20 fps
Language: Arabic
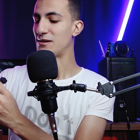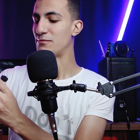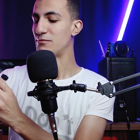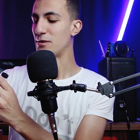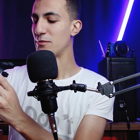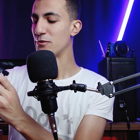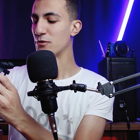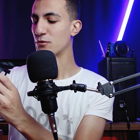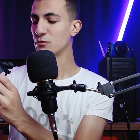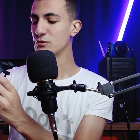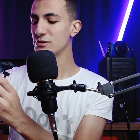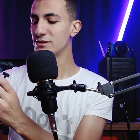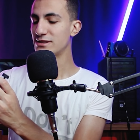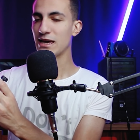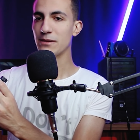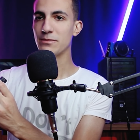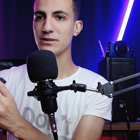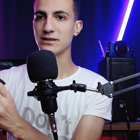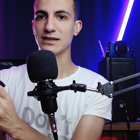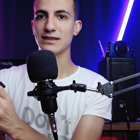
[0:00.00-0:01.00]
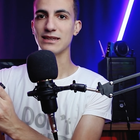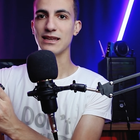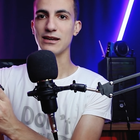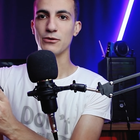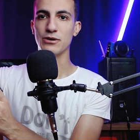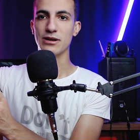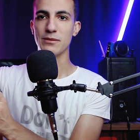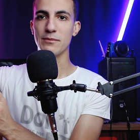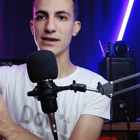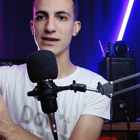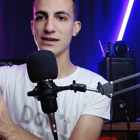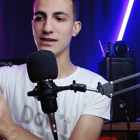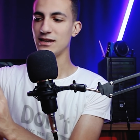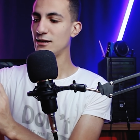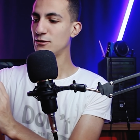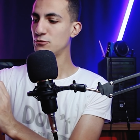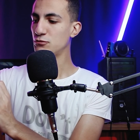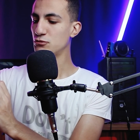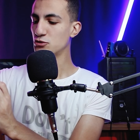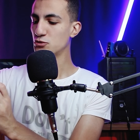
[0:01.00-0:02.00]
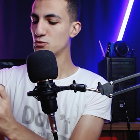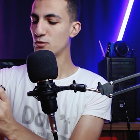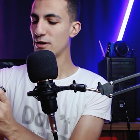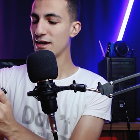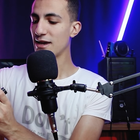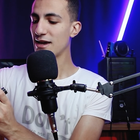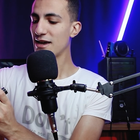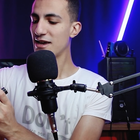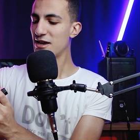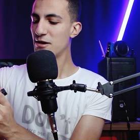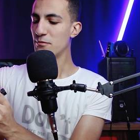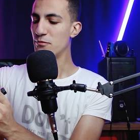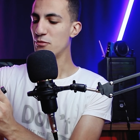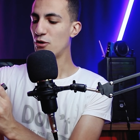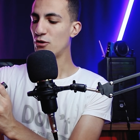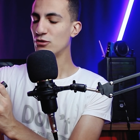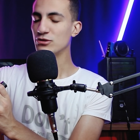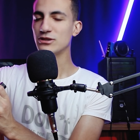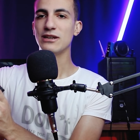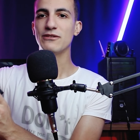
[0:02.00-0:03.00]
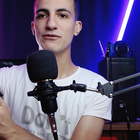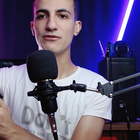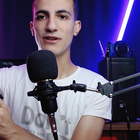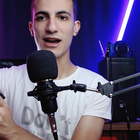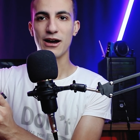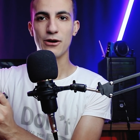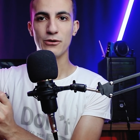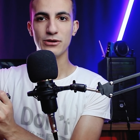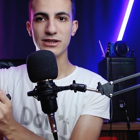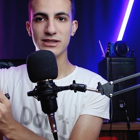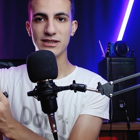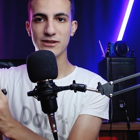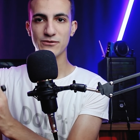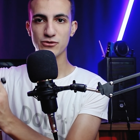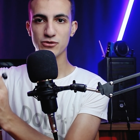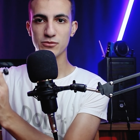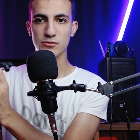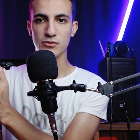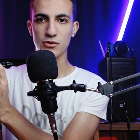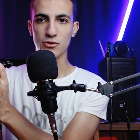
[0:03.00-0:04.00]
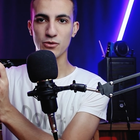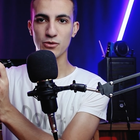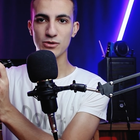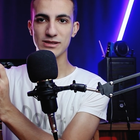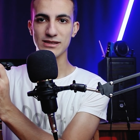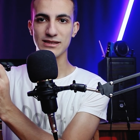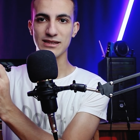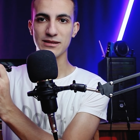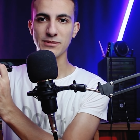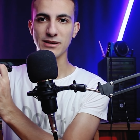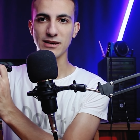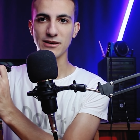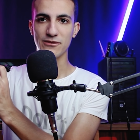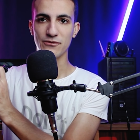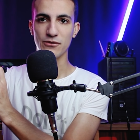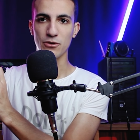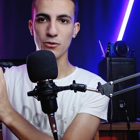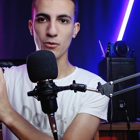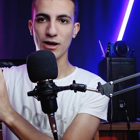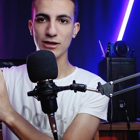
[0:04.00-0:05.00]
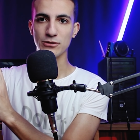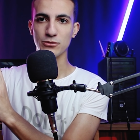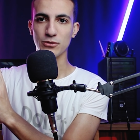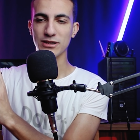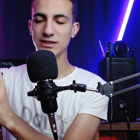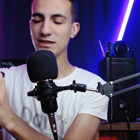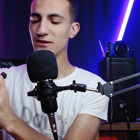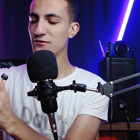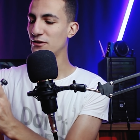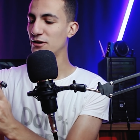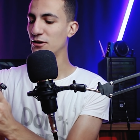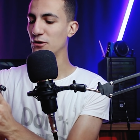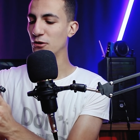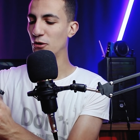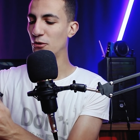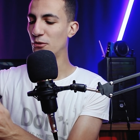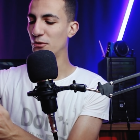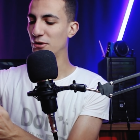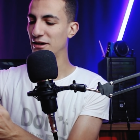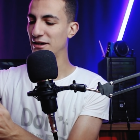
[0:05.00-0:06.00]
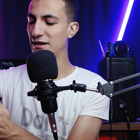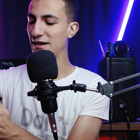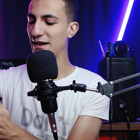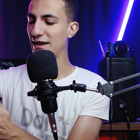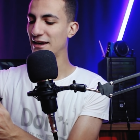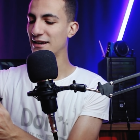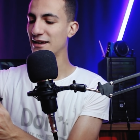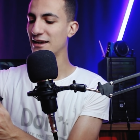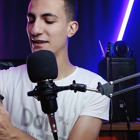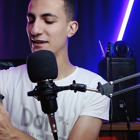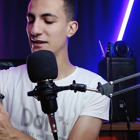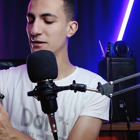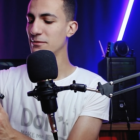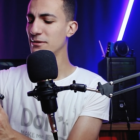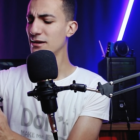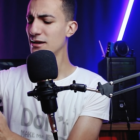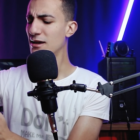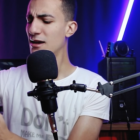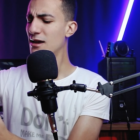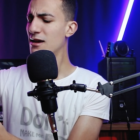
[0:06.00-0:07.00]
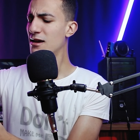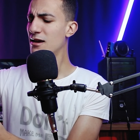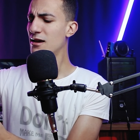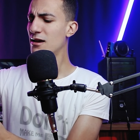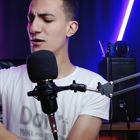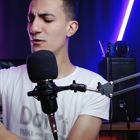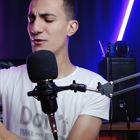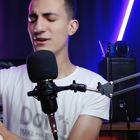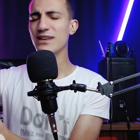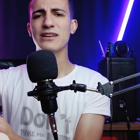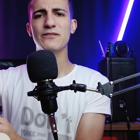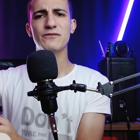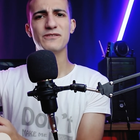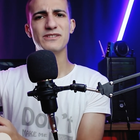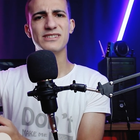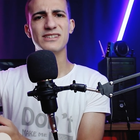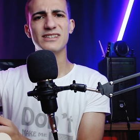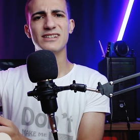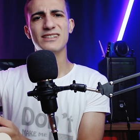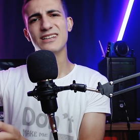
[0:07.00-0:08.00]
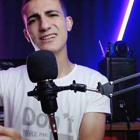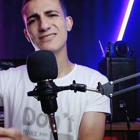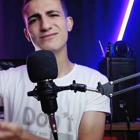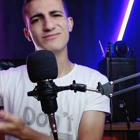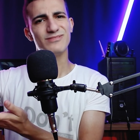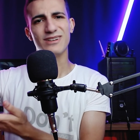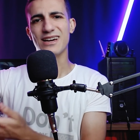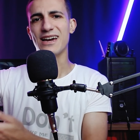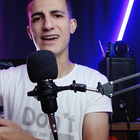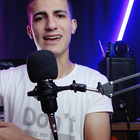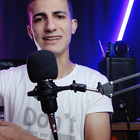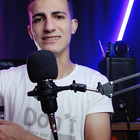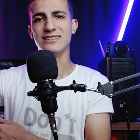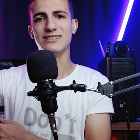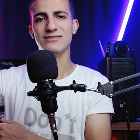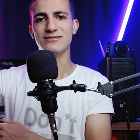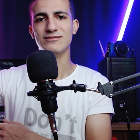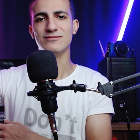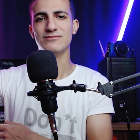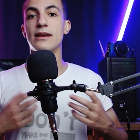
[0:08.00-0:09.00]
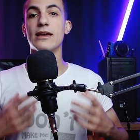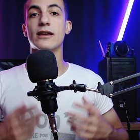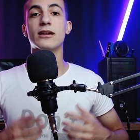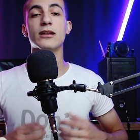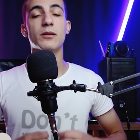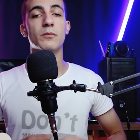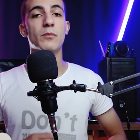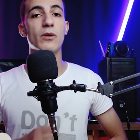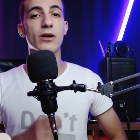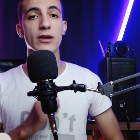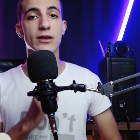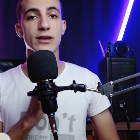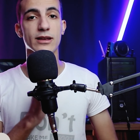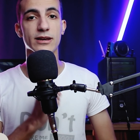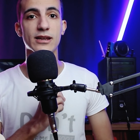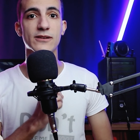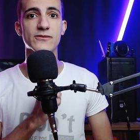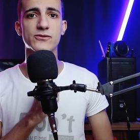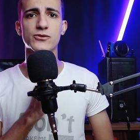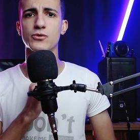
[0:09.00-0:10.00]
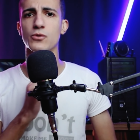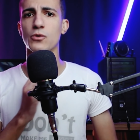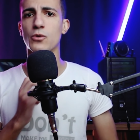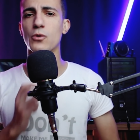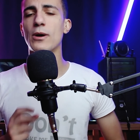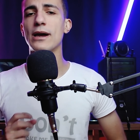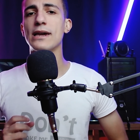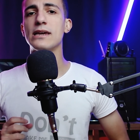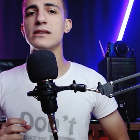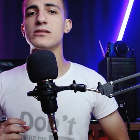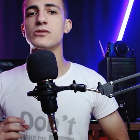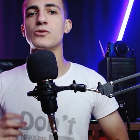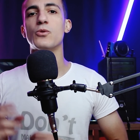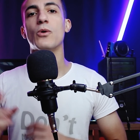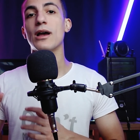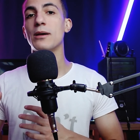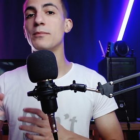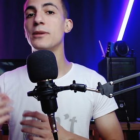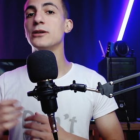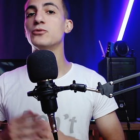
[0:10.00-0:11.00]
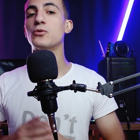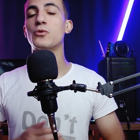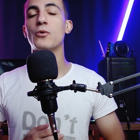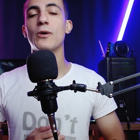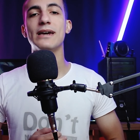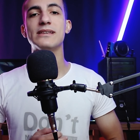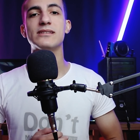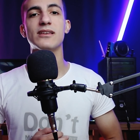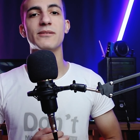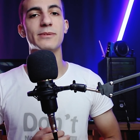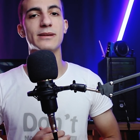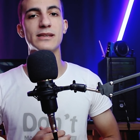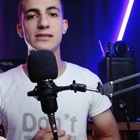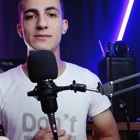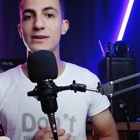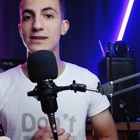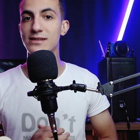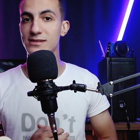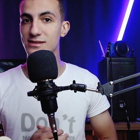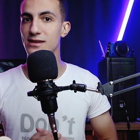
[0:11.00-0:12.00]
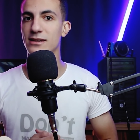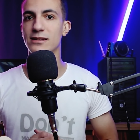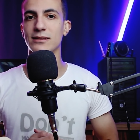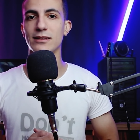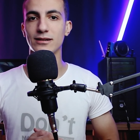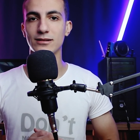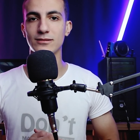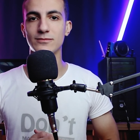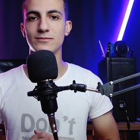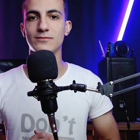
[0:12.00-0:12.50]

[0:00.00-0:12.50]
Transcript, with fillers: لما بيكون ثابت كده لو انا ميلته شويه بيقعد يلف حوالين نفسه من الجزء ده بيلف لوحده كده فاللي هو حاجه غريبه ولكن في السعر ده عادي لكن المايك نفسه كويس وخاماته كويسه بالنسبه للسعر ده